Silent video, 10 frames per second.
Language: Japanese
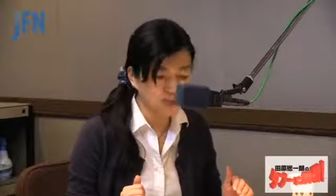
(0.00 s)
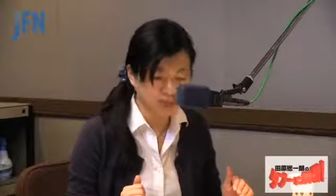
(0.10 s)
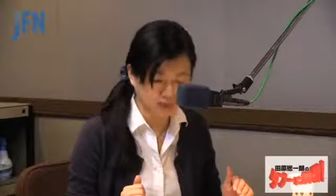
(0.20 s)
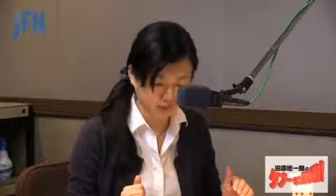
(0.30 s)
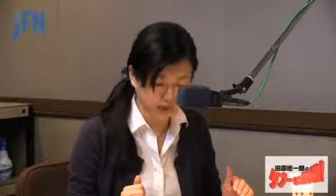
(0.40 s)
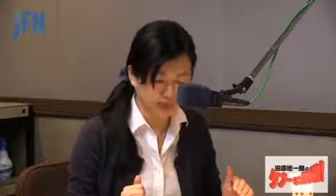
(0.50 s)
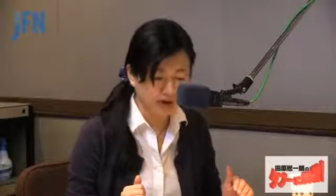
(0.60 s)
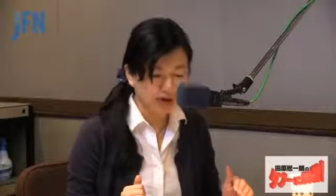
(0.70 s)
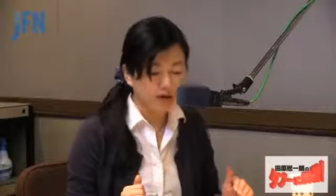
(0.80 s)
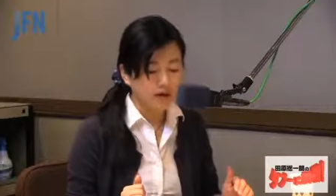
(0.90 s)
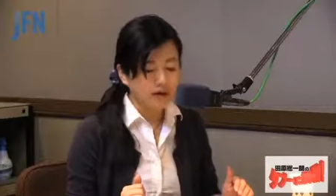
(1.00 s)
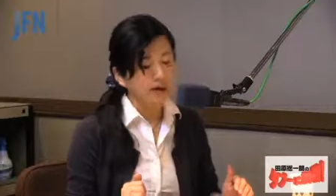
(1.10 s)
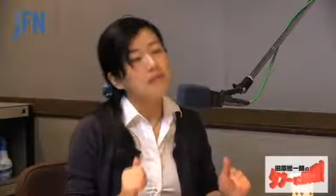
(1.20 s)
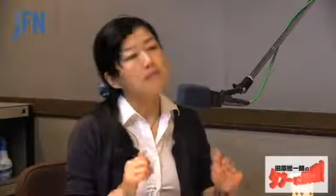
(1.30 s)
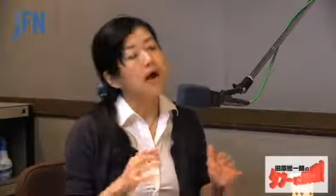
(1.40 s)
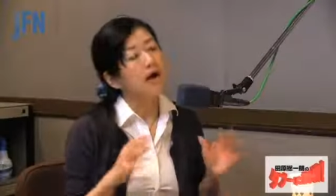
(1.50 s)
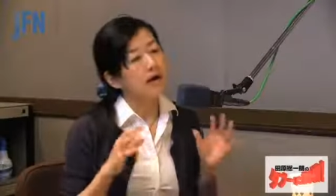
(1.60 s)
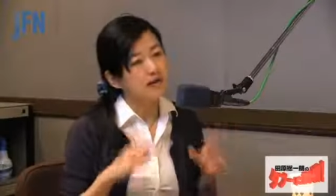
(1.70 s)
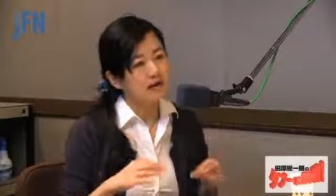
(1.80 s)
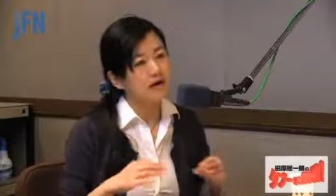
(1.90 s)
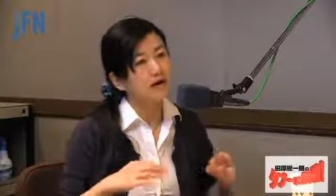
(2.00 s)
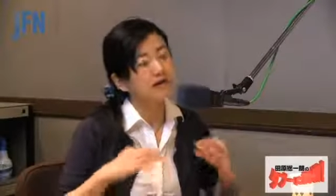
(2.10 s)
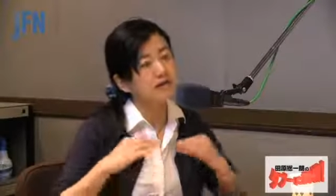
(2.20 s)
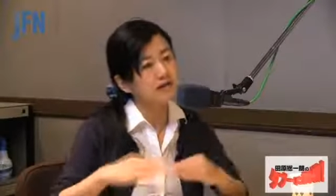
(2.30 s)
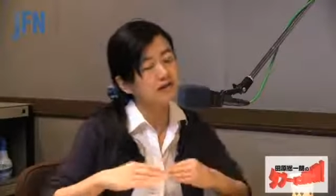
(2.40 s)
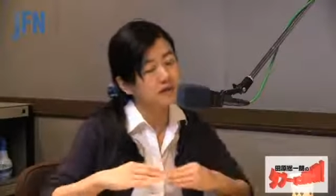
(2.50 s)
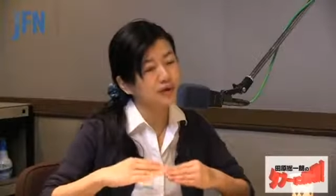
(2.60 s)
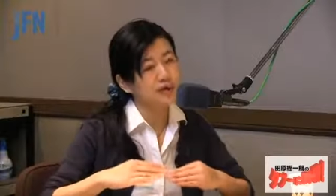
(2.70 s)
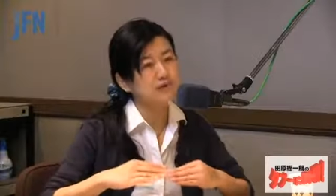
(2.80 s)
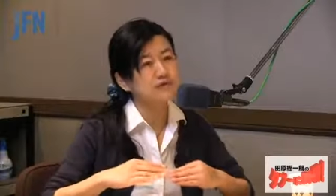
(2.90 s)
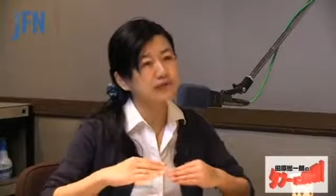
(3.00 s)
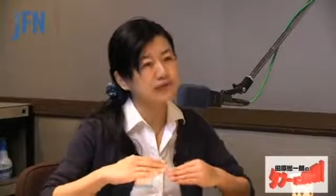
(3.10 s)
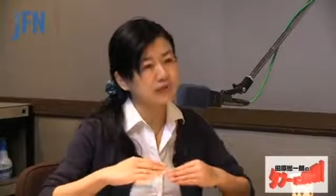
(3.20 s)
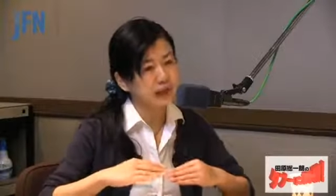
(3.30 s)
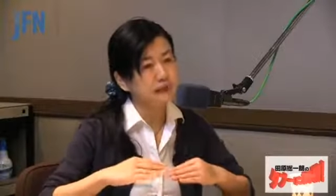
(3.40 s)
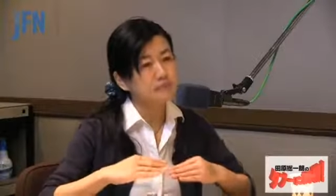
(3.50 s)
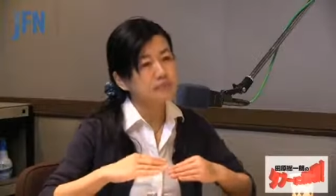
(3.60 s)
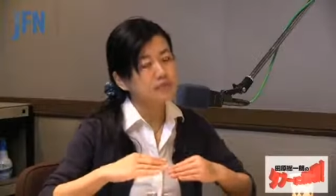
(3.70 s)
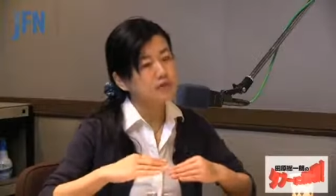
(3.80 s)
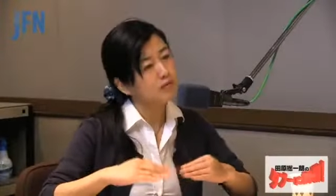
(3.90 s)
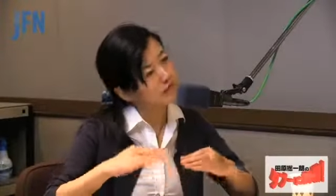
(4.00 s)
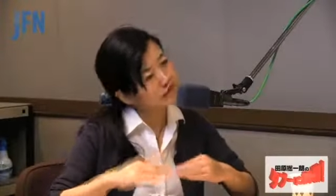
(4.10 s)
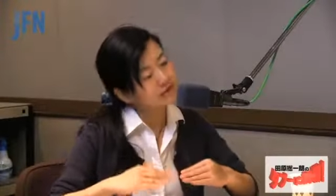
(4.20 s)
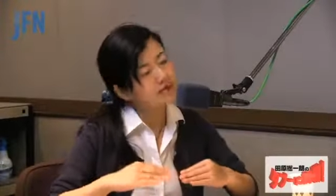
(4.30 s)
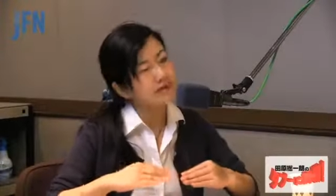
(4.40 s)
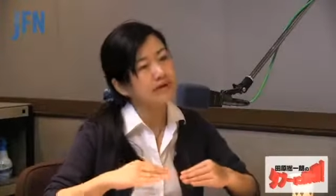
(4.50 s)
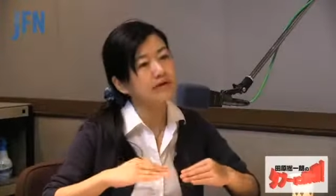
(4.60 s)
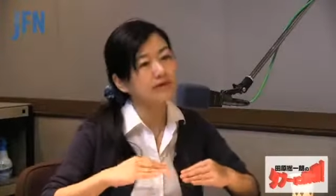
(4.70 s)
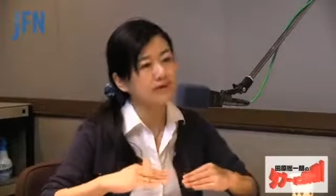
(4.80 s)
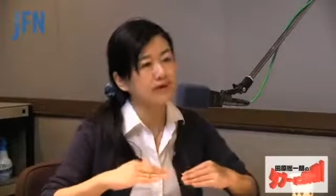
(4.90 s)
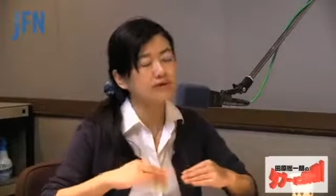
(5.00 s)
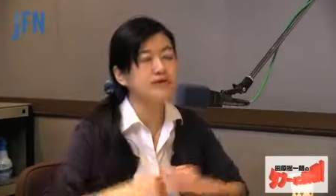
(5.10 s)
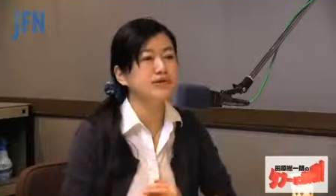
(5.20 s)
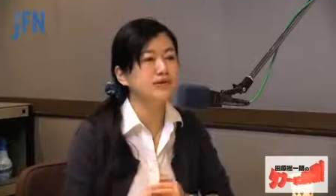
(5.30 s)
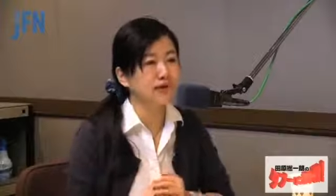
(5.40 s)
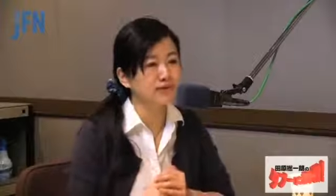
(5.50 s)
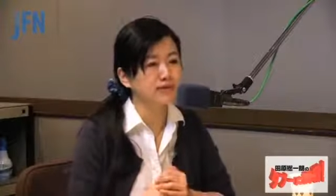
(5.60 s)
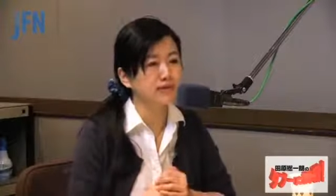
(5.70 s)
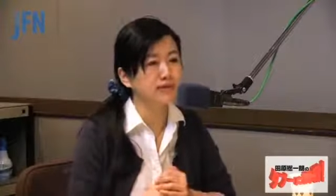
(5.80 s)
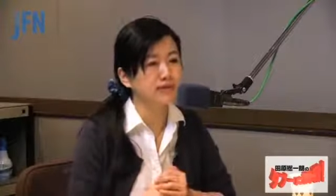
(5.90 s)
いうことで、えまあ、反対過半数超えてるんですが思ったより少ないかなという印象あるんで